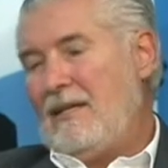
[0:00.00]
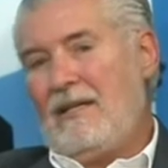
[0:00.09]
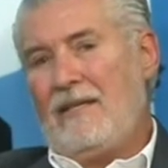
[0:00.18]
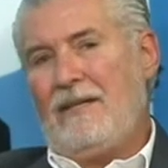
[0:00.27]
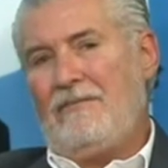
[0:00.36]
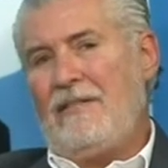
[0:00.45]

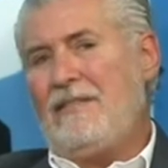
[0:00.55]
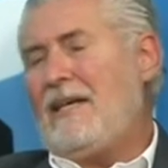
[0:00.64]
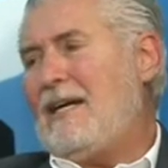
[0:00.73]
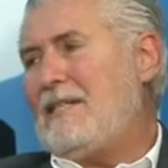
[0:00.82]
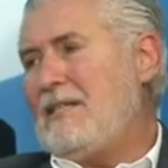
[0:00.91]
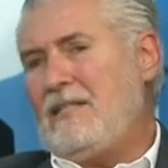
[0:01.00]
uh,
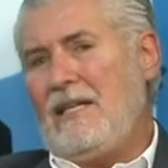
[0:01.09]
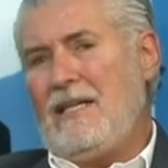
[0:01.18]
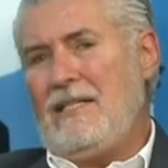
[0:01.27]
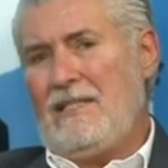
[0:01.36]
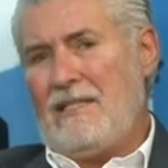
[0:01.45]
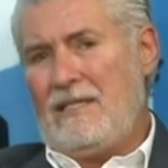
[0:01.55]
vantagens,
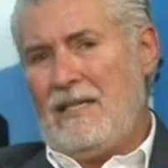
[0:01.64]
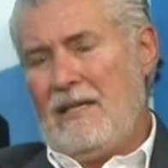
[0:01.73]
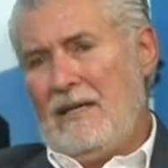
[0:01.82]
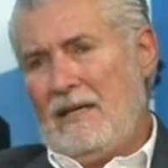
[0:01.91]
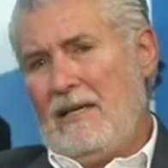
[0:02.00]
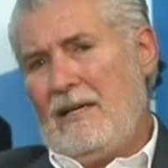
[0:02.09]
grandes
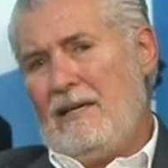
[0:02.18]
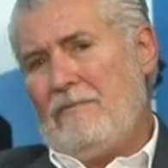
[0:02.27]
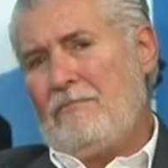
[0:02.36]
uh,